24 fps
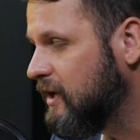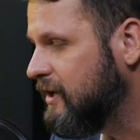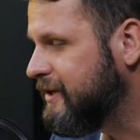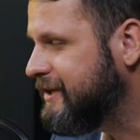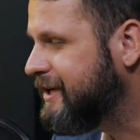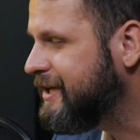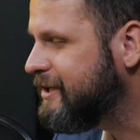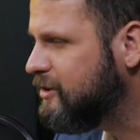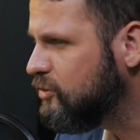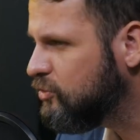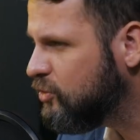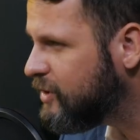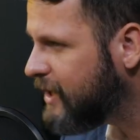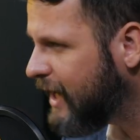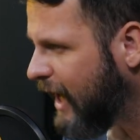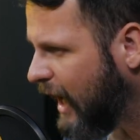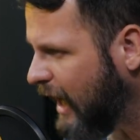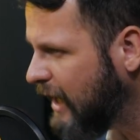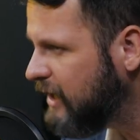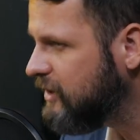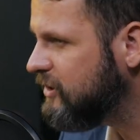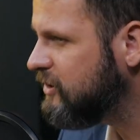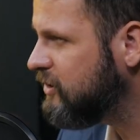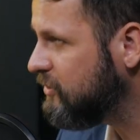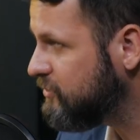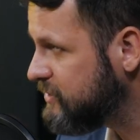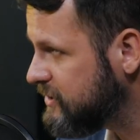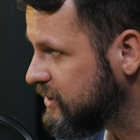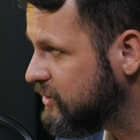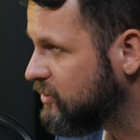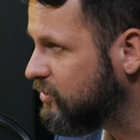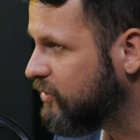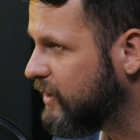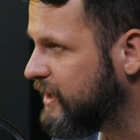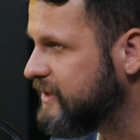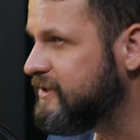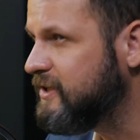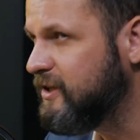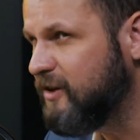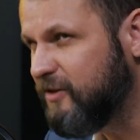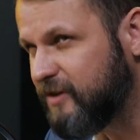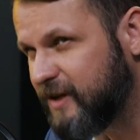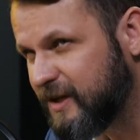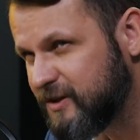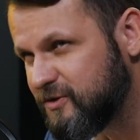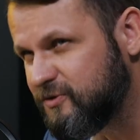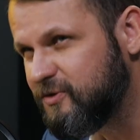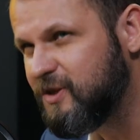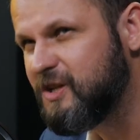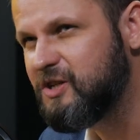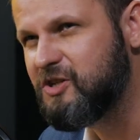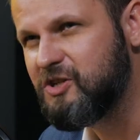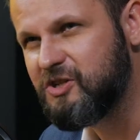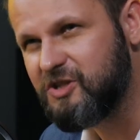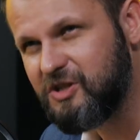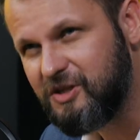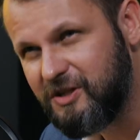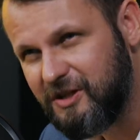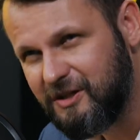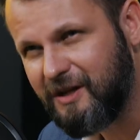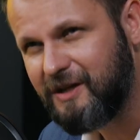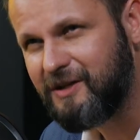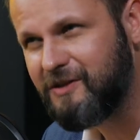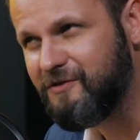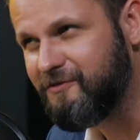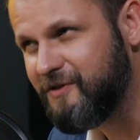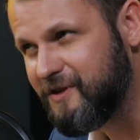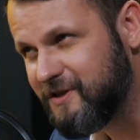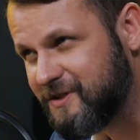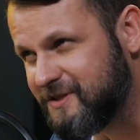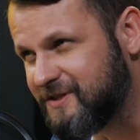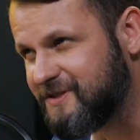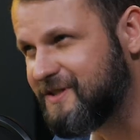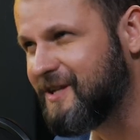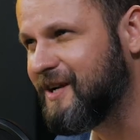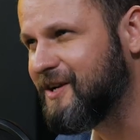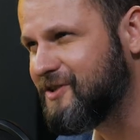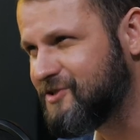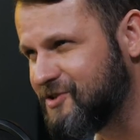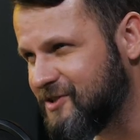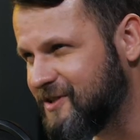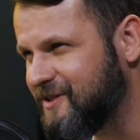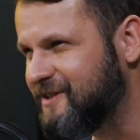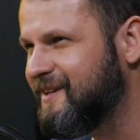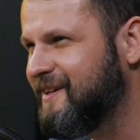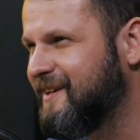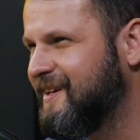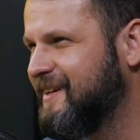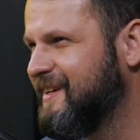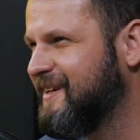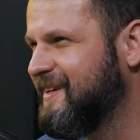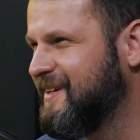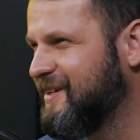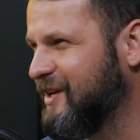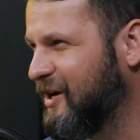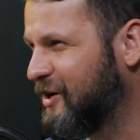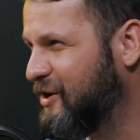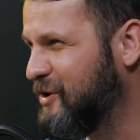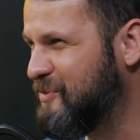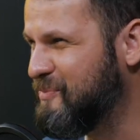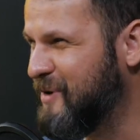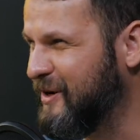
I kiedy urealnię tą sytuację, okazuje się, że nie taki wilk straszny, jak go